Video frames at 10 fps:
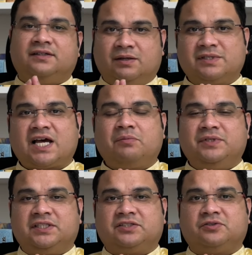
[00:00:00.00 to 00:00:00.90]
नमस्कार
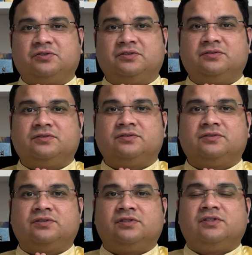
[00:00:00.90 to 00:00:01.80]
प्रिय दर्शकों
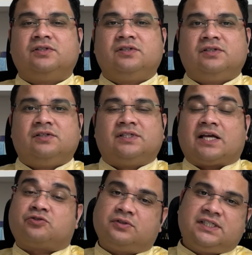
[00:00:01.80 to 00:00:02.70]

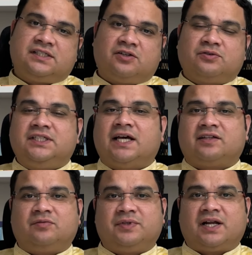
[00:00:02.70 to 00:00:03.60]
शास्त्रों की इस अनोखी
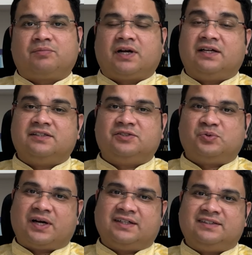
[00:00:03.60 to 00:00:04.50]
यात्रा पर आपका
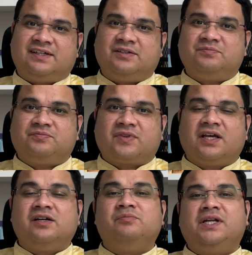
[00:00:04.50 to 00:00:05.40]
स्वागत है
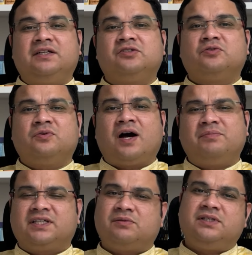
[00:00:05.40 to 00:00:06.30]
प्रिय दर्शकों
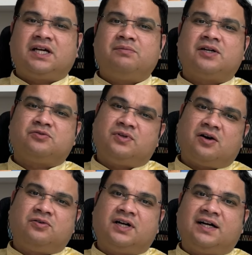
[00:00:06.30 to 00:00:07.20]
आपने कभी कई बार
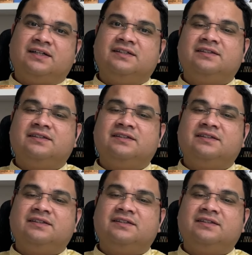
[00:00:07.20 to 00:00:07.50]
सुना होगा